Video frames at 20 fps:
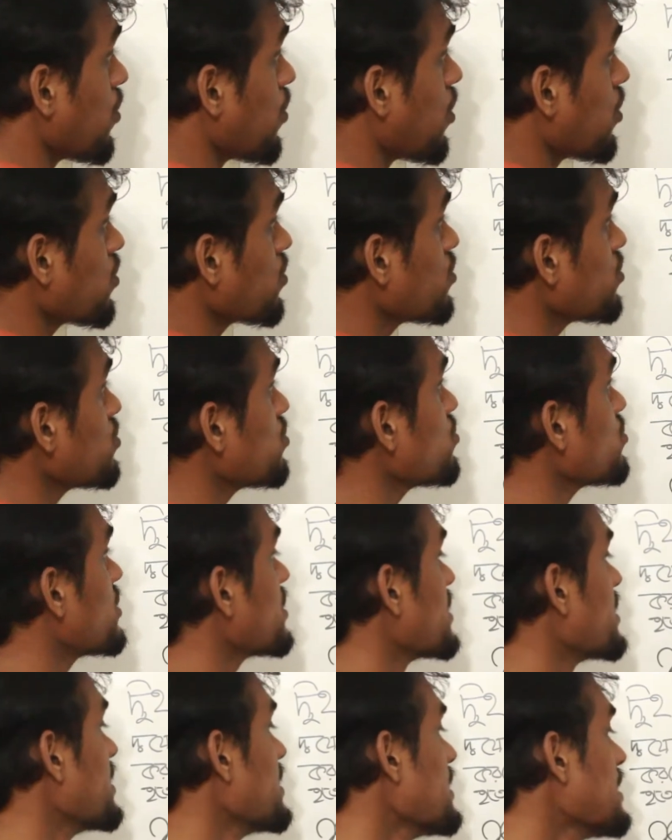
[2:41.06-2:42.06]
অঙ্ক
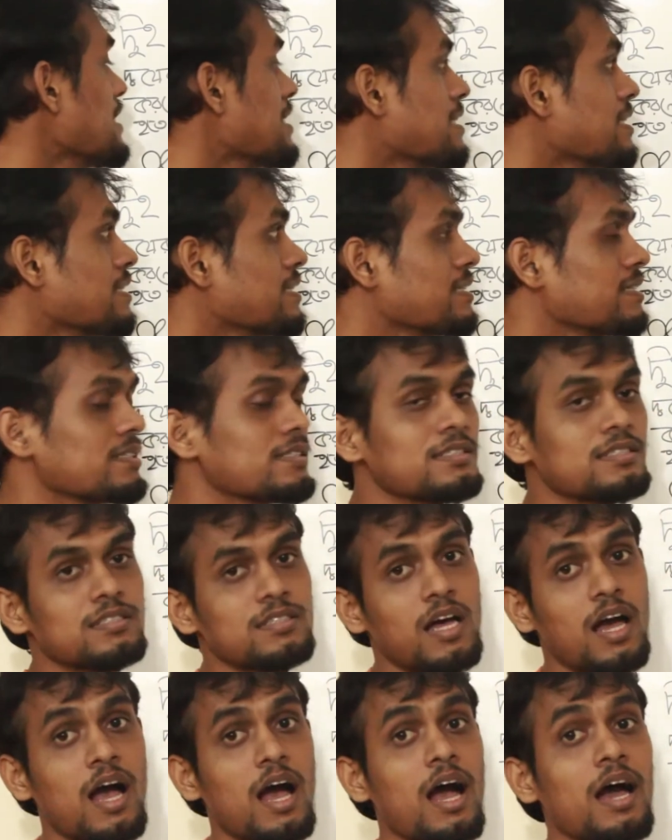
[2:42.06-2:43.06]
দুটি
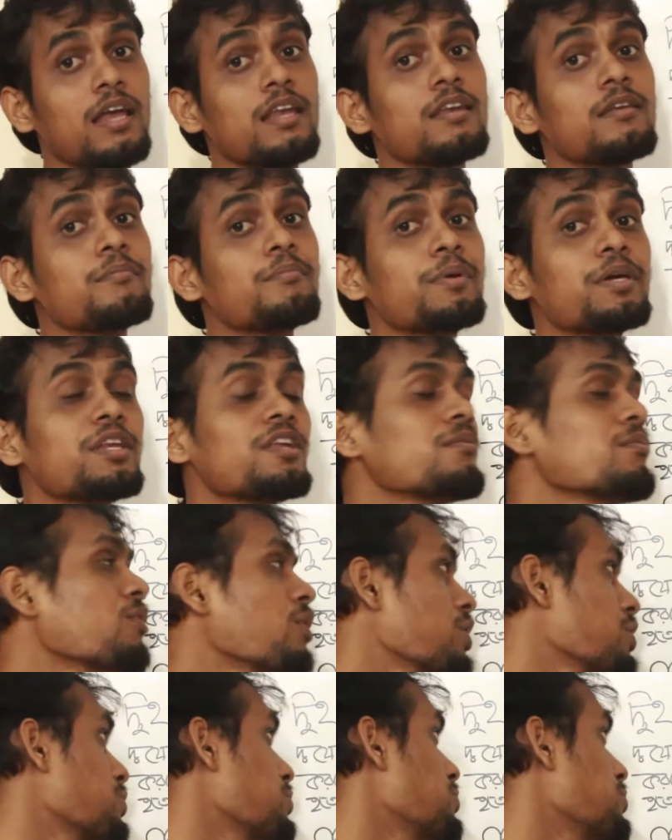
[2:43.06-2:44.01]
স্থান বিনিময়